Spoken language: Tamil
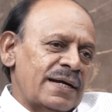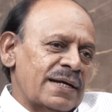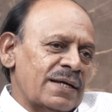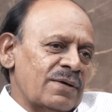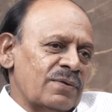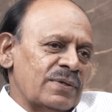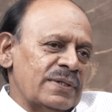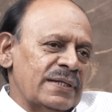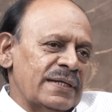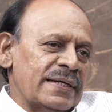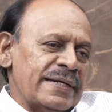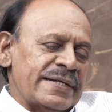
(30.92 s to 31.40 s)
ஆனால்
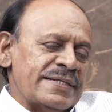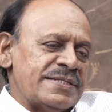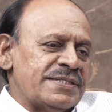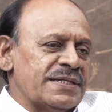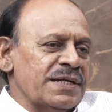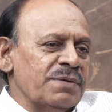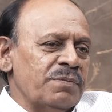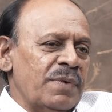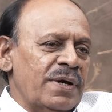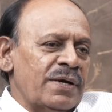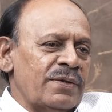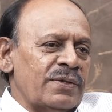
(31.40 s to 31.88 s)
வந்து
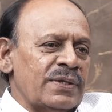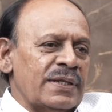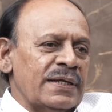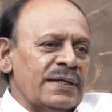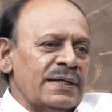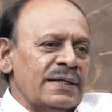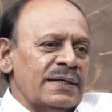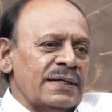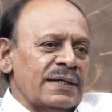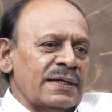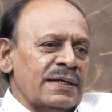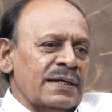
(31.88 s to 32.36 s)
நிச்சயமாக வந்து
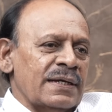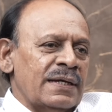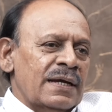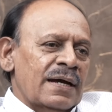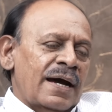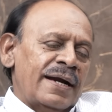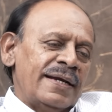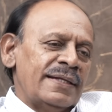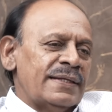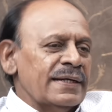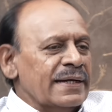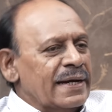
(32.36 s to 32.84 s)

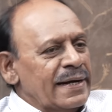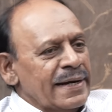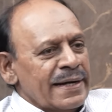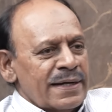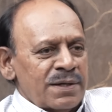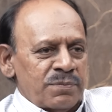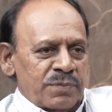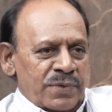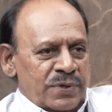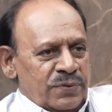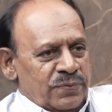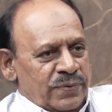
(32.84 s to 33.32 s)
அடுத்த
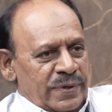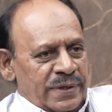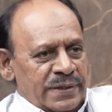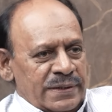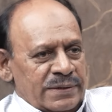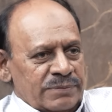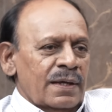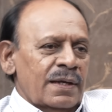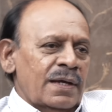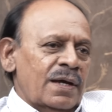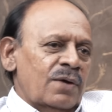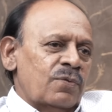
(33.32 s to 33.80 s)
கல்யாணம் பண்ணுவாங்க
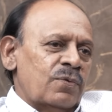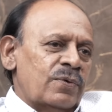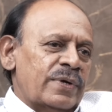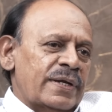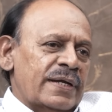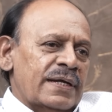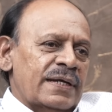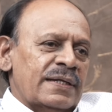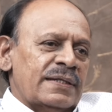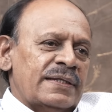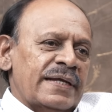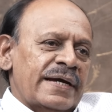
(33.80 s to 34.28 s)

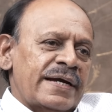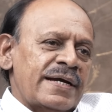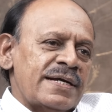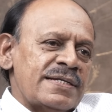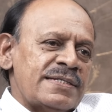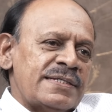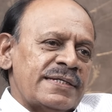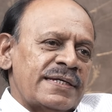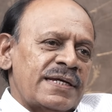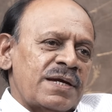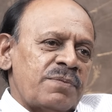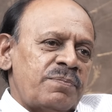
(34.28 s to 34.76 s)
அவங்களுடைய
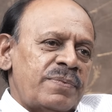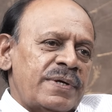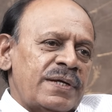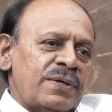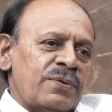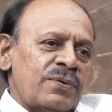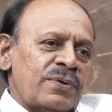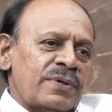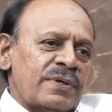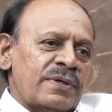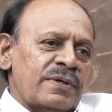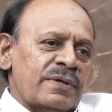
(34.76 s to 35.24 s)
தங்கச்சிக்கு எப்படி
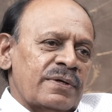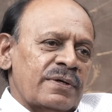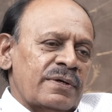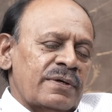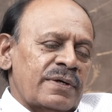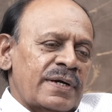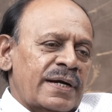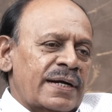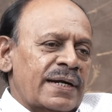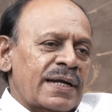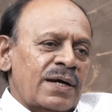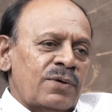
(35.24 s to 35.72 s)
ஒரு
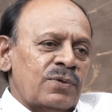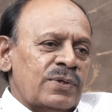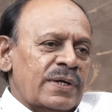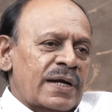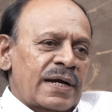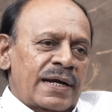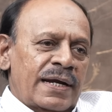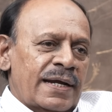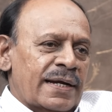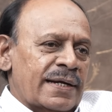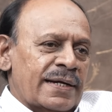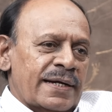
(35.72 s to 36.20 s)
ரெண்டாவது
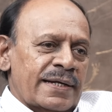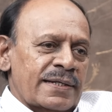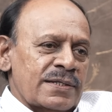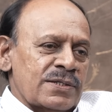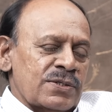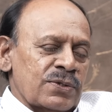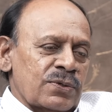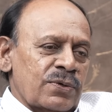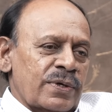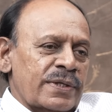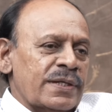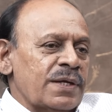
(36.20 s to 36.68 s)
கல்யாணம்
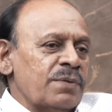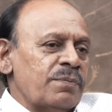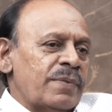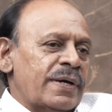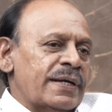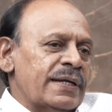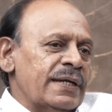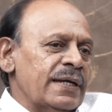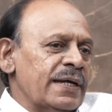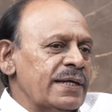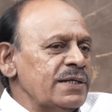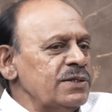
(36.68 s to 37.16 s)
அடைஞ்சோ அதே
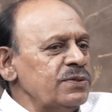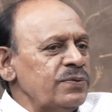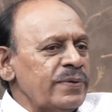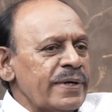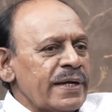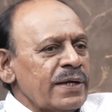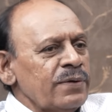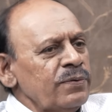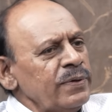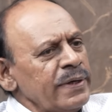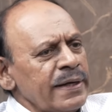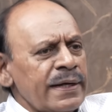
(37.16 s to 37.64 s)
மாதிரி
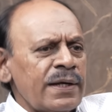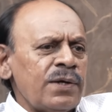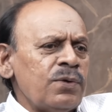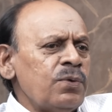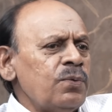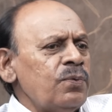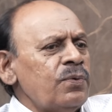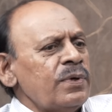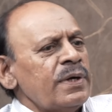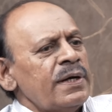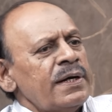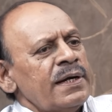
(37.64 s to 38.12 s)
ஐஸ்வர்யாவுக்கும்
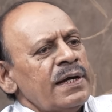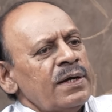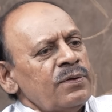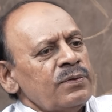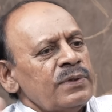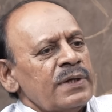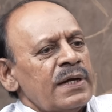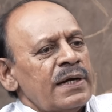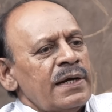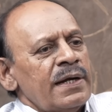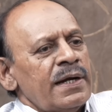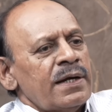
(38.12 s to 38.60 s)
எனக்கும் ஒரு
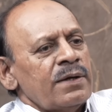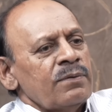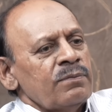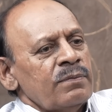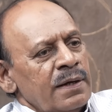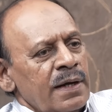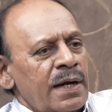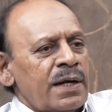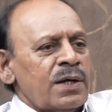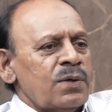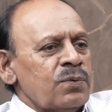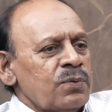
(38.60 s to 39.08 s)
ரெண்டாவது கல்யாணம்
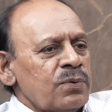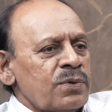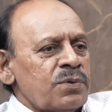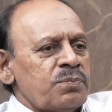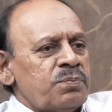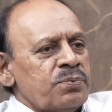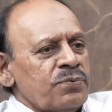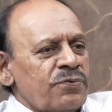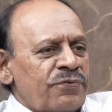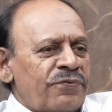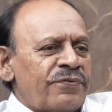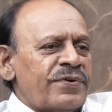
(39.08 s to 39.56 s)
நானும் ஒரு
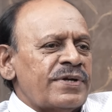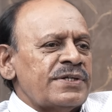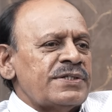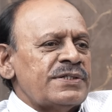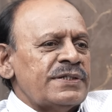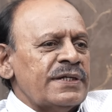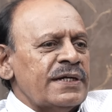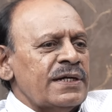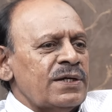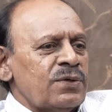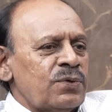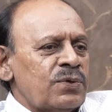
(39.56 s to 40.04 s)

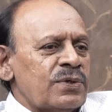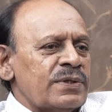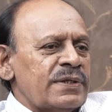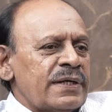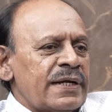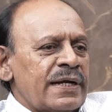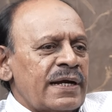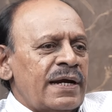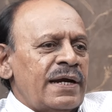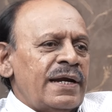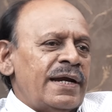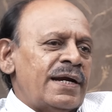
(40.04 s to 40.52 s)
ஃப்ரெஷ்ஷாக
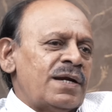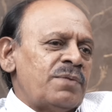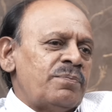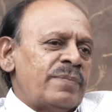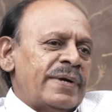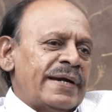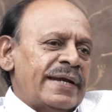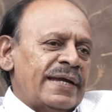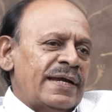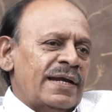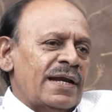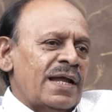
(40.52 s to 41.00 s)
இன்னொருத்தனை கல்யாணம்
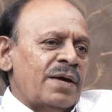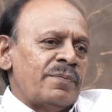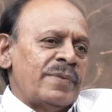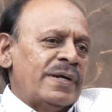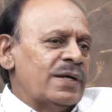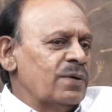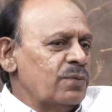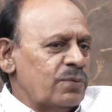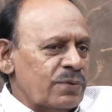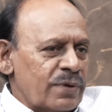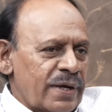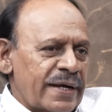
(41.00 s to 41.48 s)

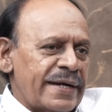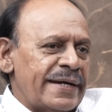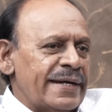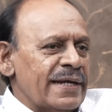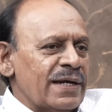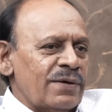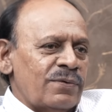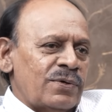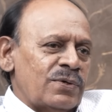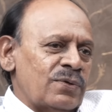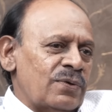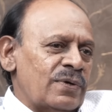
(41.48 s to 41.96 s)
பண்ணிக்கலாமேன்னு ஒரு
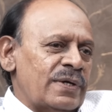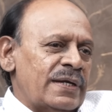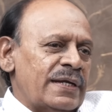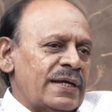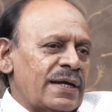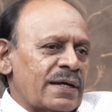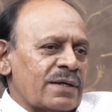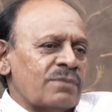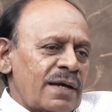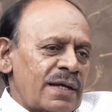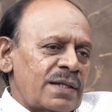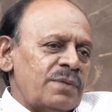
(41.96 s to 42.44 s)
ஐடியா வரும்
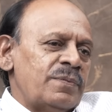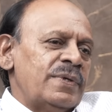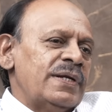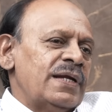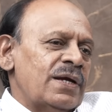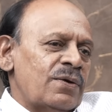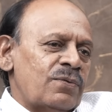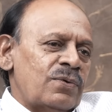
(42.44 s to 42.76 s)
இல்லையா அந்த மாதிரி